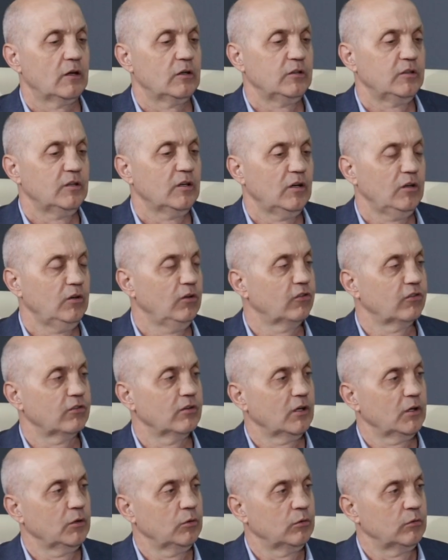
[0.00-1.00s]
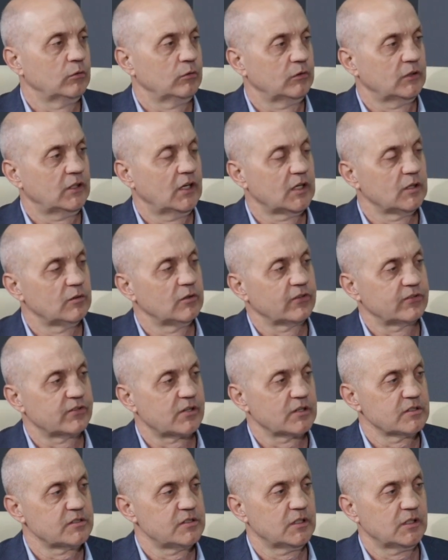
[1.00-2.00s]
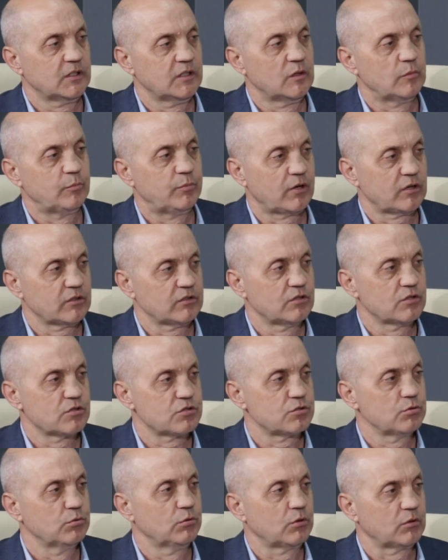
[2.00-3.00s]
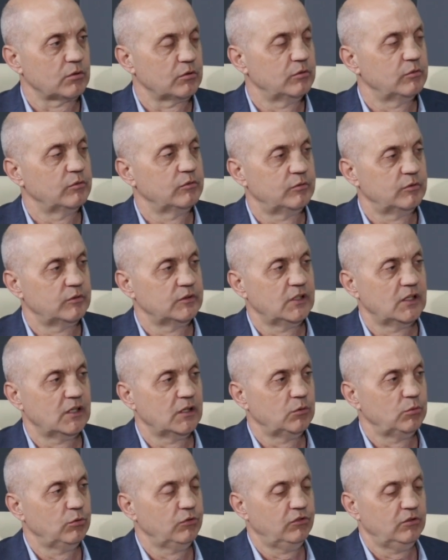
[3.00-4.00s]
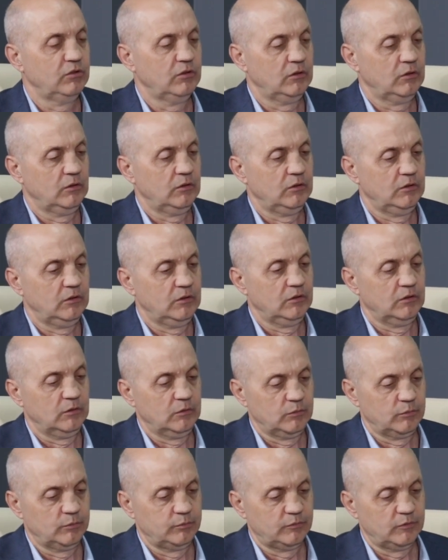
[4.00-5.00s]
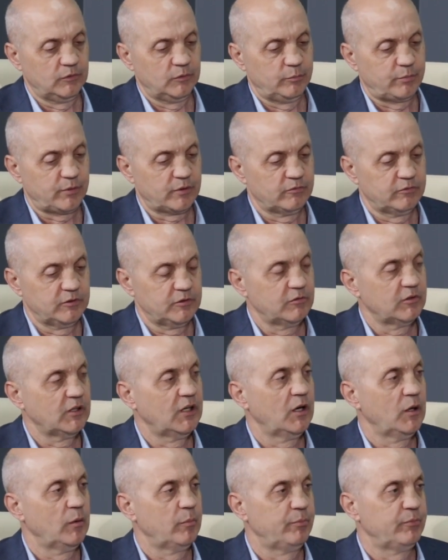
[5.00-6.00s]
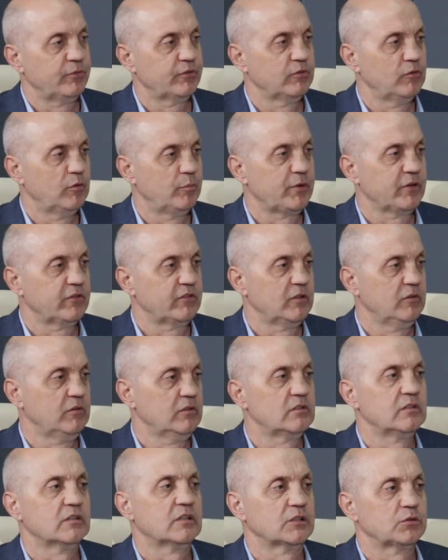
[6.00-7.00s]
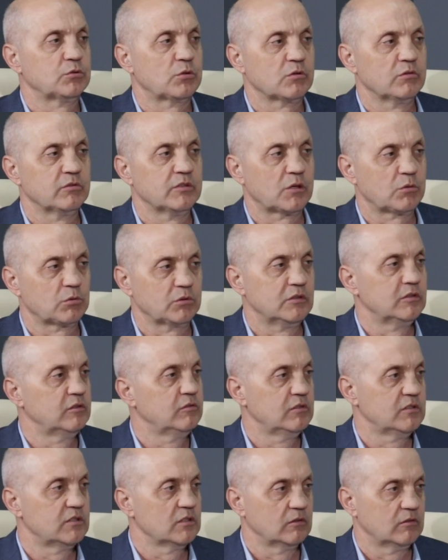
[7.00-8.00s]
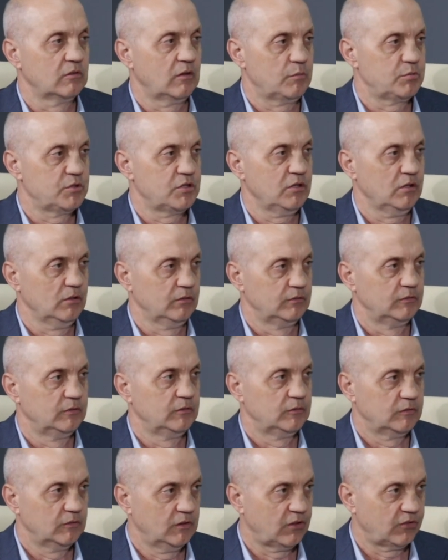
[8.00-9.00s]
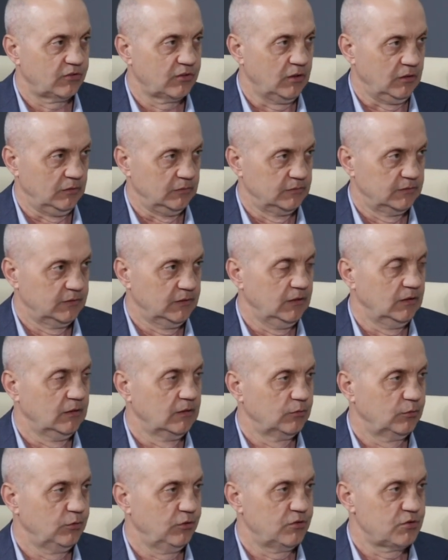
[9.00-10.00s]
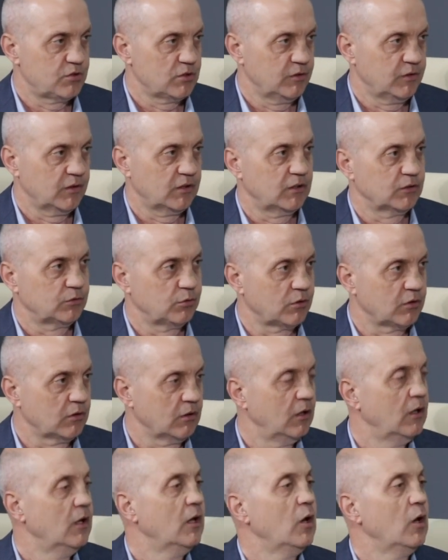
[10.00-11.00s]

Я не знаю, какова стратегия партии ШОР в Гагаузии и выдвигая своего представителя, которого народ не видел вообще, в глаза, да, то есть человек, который